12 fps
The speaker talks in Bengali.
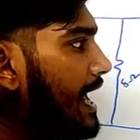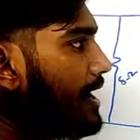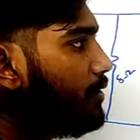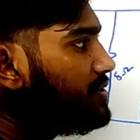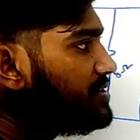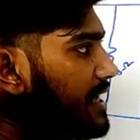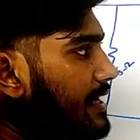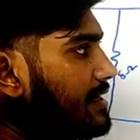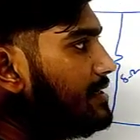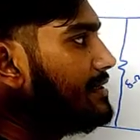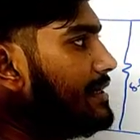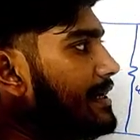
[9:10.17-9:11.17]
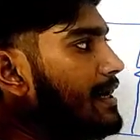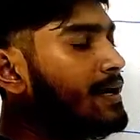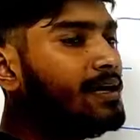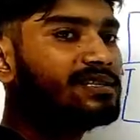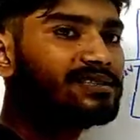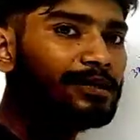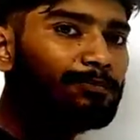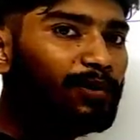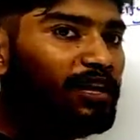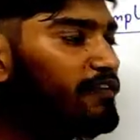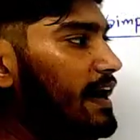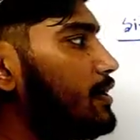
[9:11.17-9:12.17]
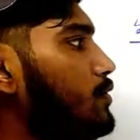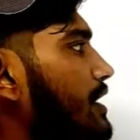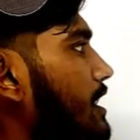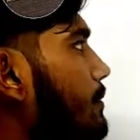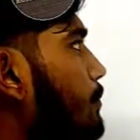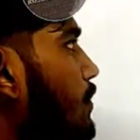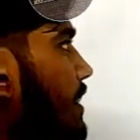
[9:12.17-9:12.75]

এখন সার্কিটটিকে সিম্পলিফাই করে আনবো